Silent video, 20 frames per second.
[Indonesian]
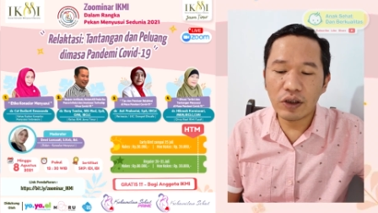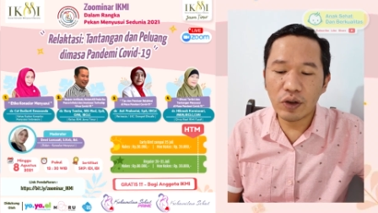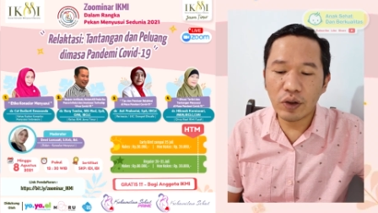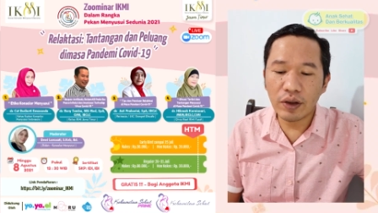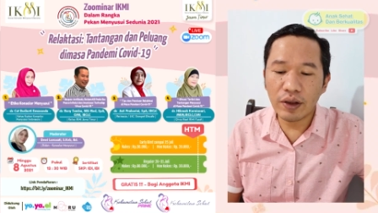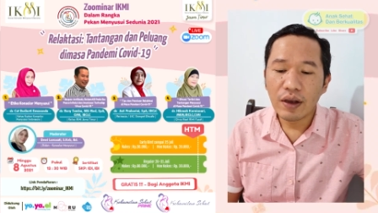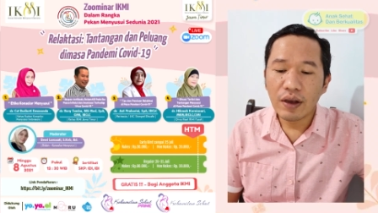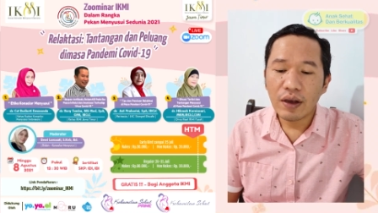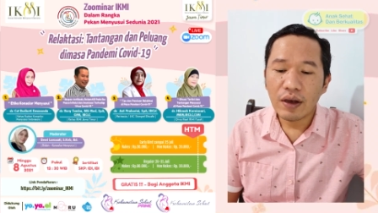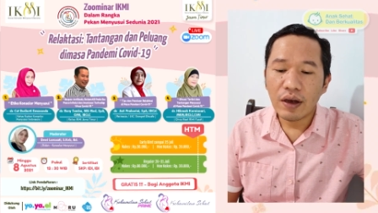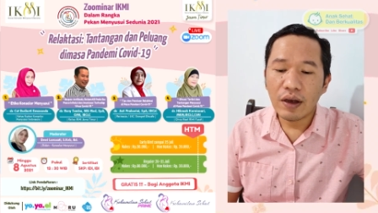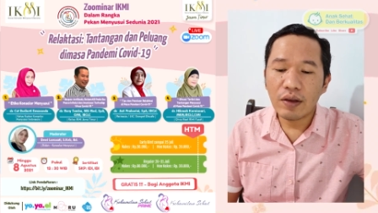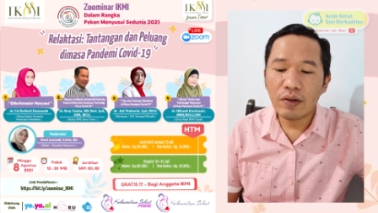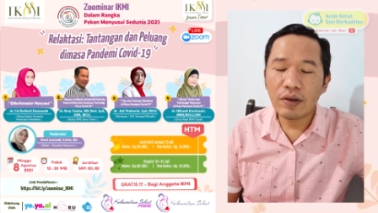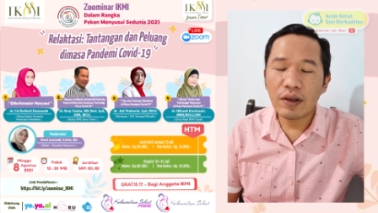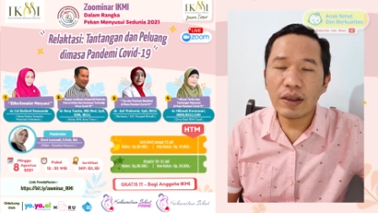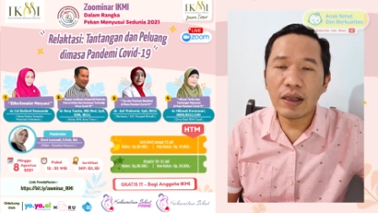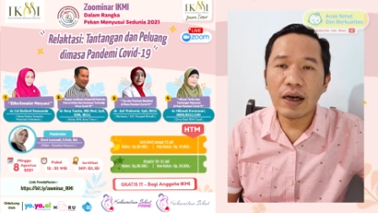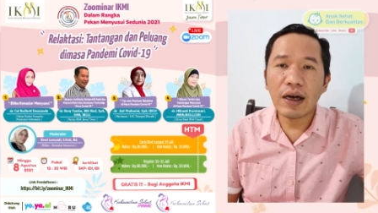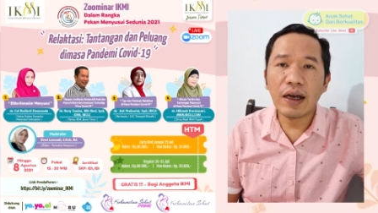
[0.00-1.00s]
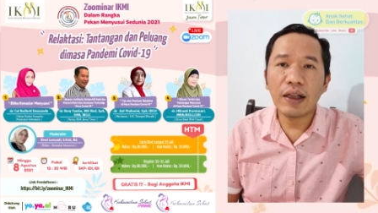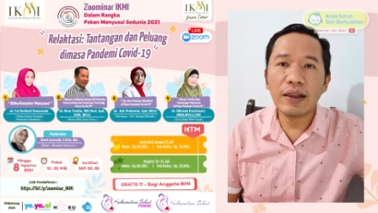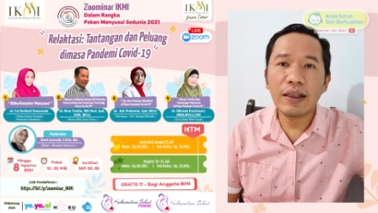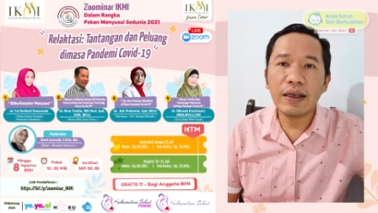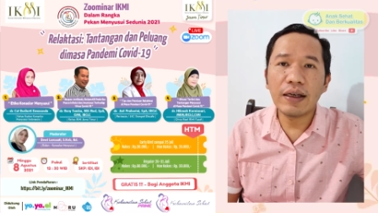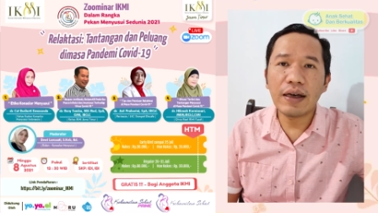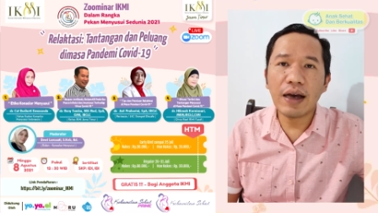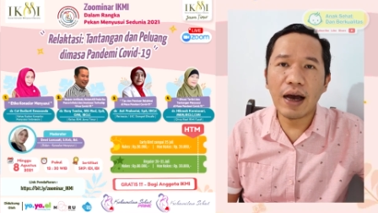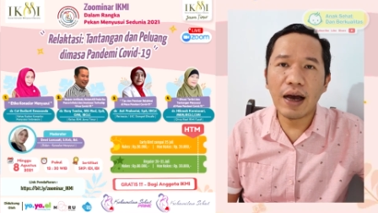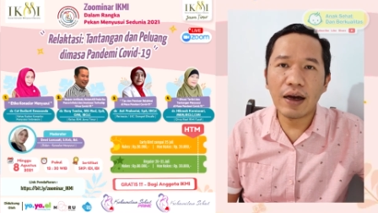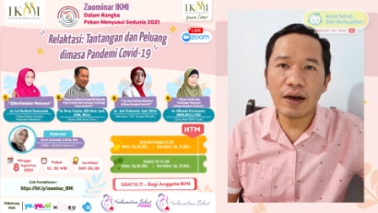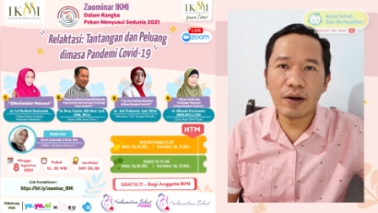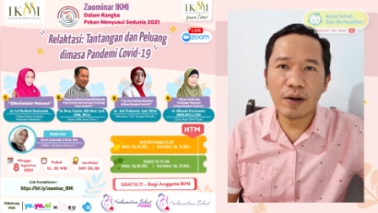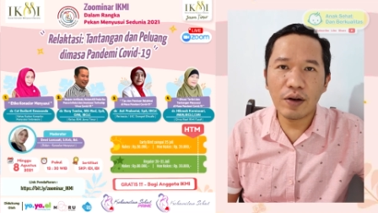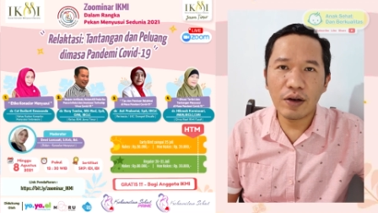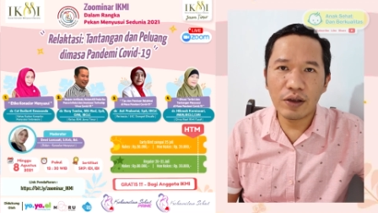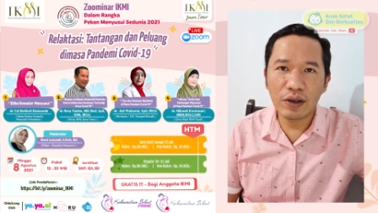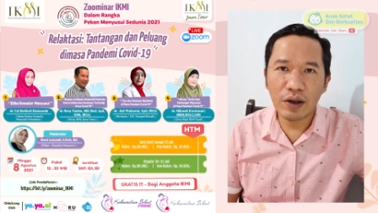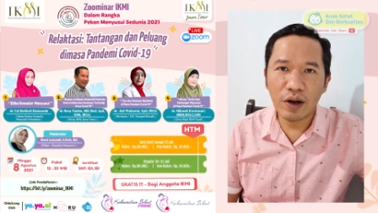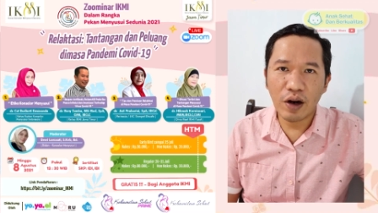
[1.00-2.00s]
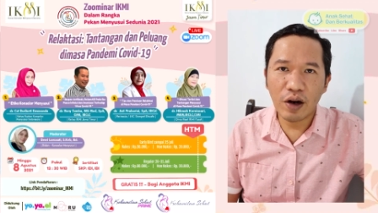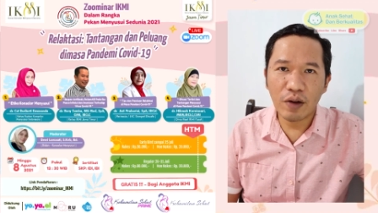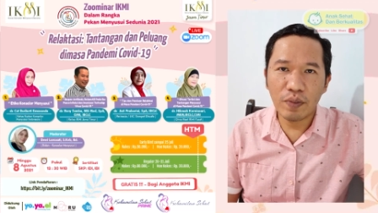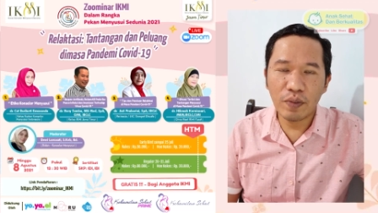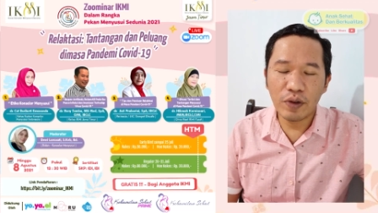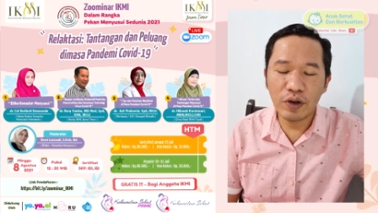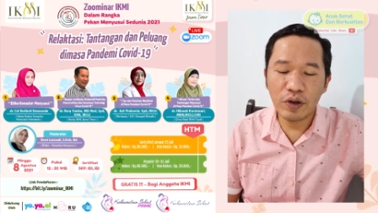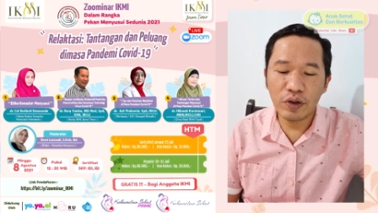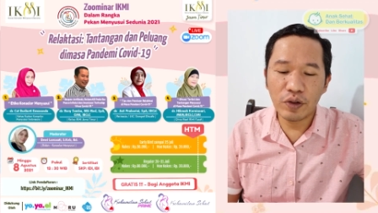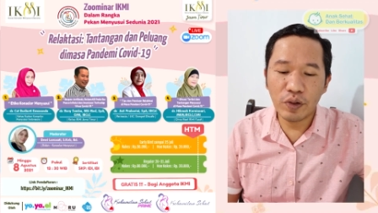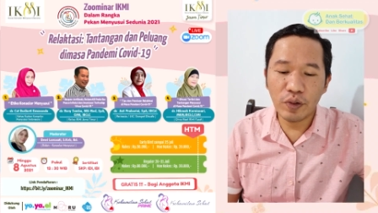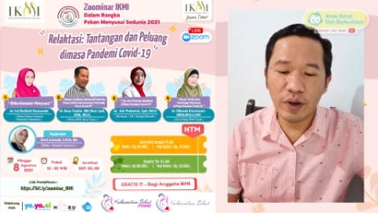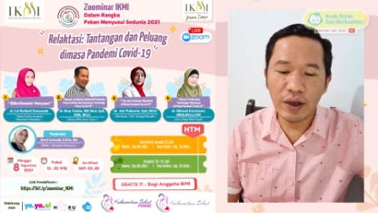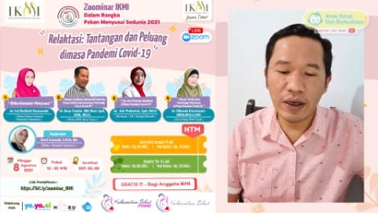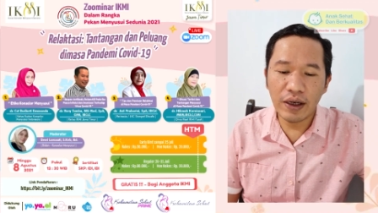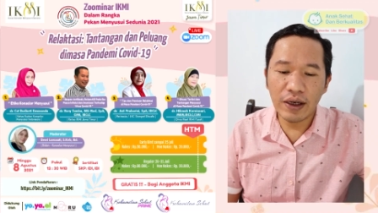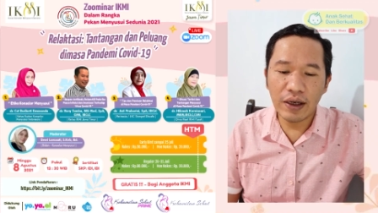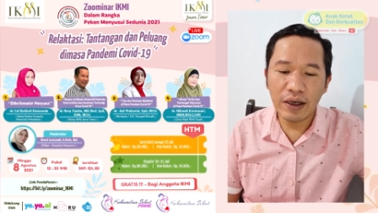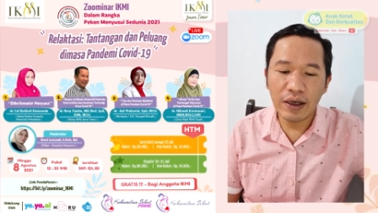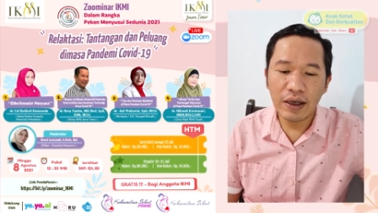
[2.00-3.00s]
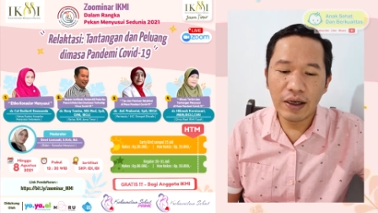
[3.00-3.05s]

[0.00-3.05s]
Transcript: Cut, itu tentang etika konselor menyusui.